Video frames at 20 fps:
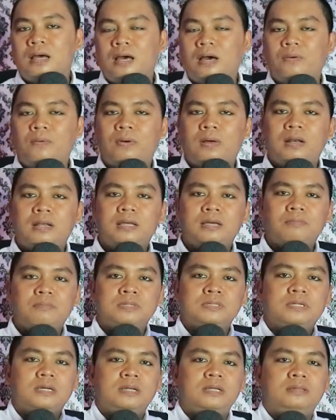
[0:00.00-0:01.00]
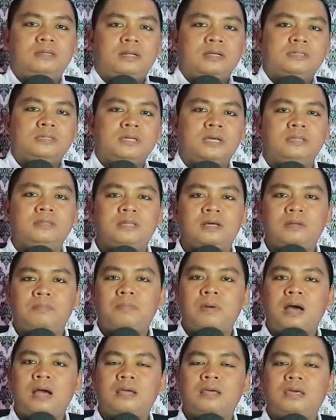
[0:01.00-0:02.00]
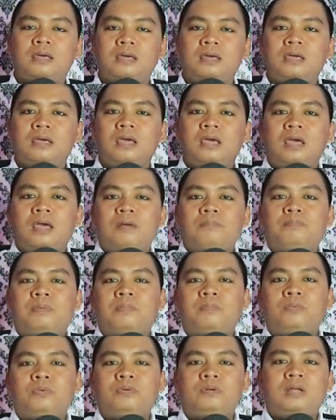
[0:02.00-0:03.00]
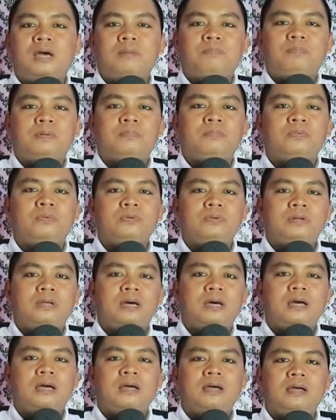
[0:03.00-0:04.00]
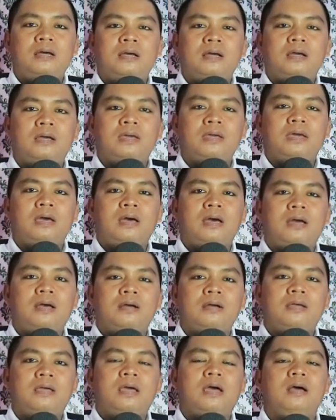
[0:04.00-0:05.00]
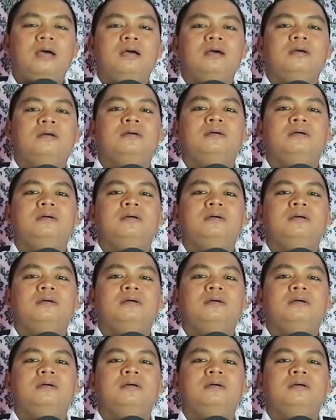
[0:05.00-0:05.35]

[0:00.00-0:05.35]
awalnya menjadi trendsetter bagi pemuda-pemuda yang ya